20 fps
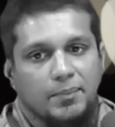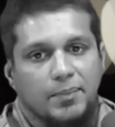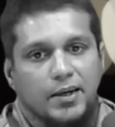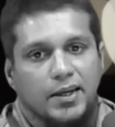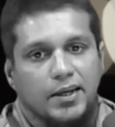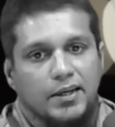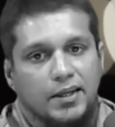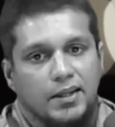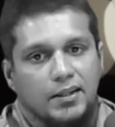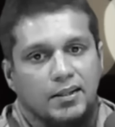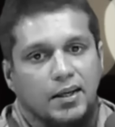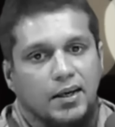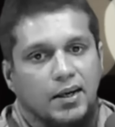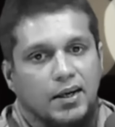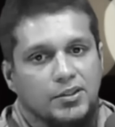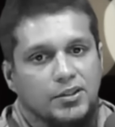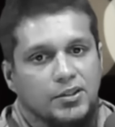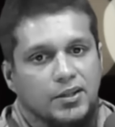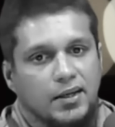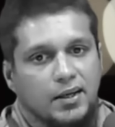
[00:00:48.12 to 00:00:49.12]
आपने ये
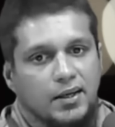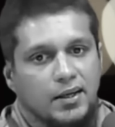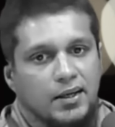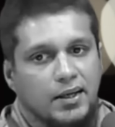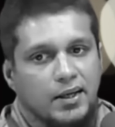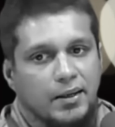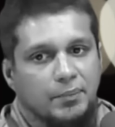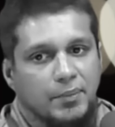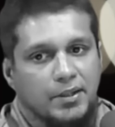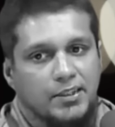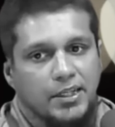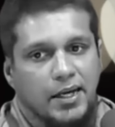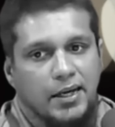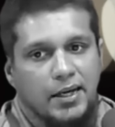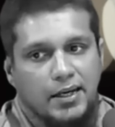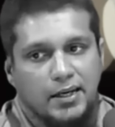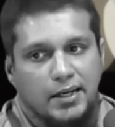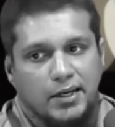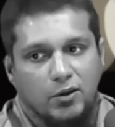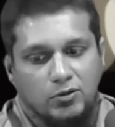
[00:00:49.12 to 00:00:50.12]
तलाश करना है
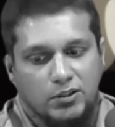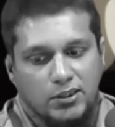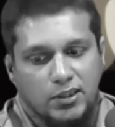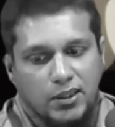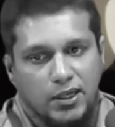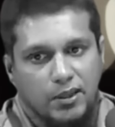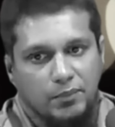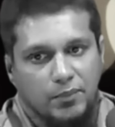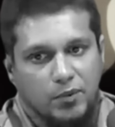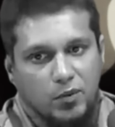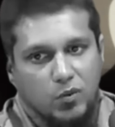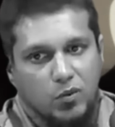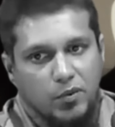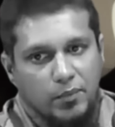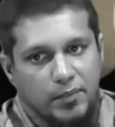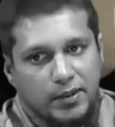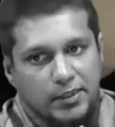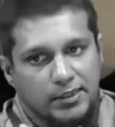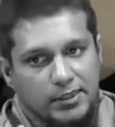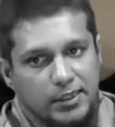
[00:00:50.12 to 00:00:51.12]
बजाय के उस गम
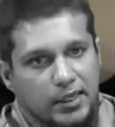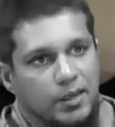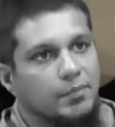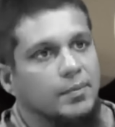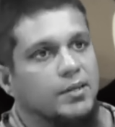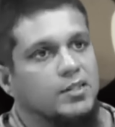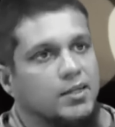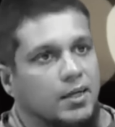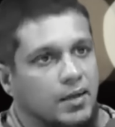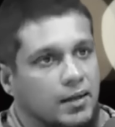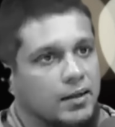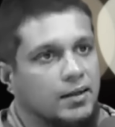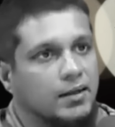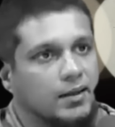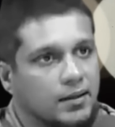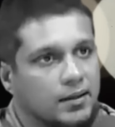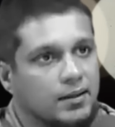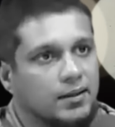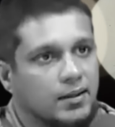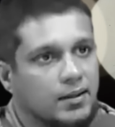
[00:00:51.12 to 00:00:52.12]
को अपने सर पे
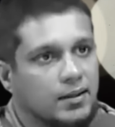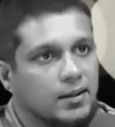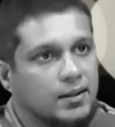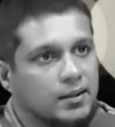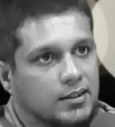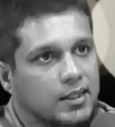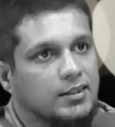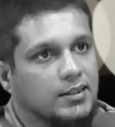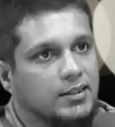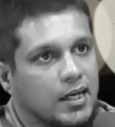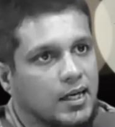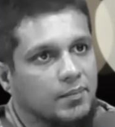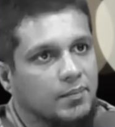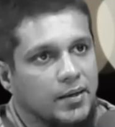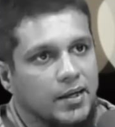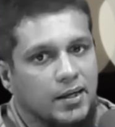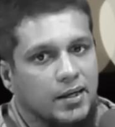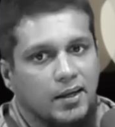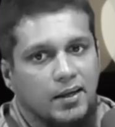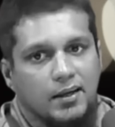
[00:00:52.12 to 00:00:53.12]
चढ़ाने के जैसे
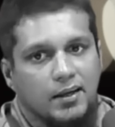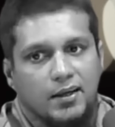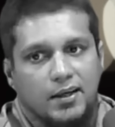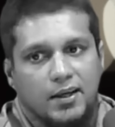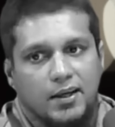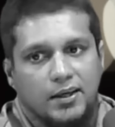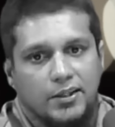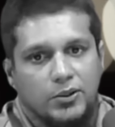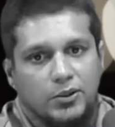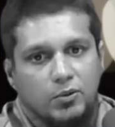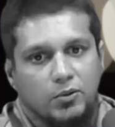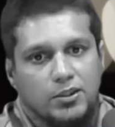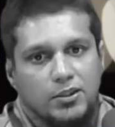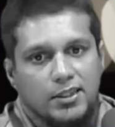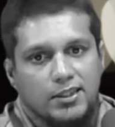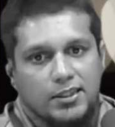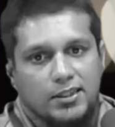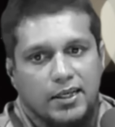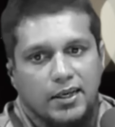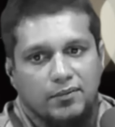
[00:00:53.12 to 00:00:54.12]
आपने कहा यू
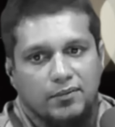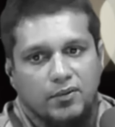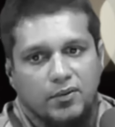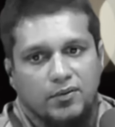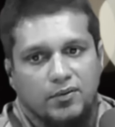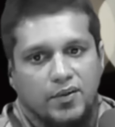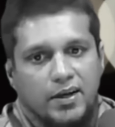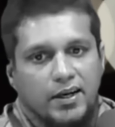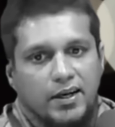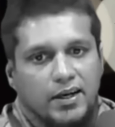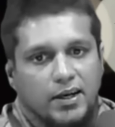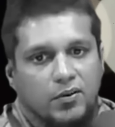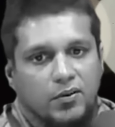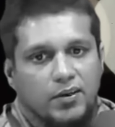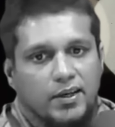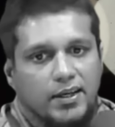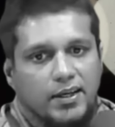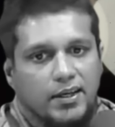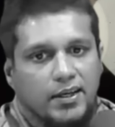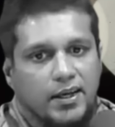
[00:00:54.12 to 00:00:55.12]
जस्ट हैव टू फाइंड
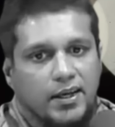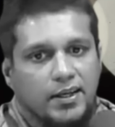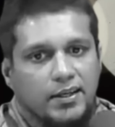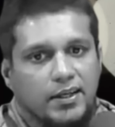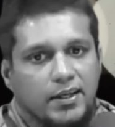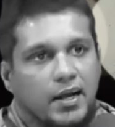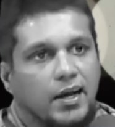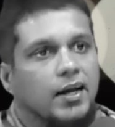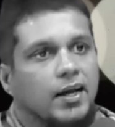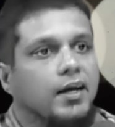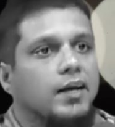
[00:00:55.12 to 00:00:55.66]
आउट कि यार ये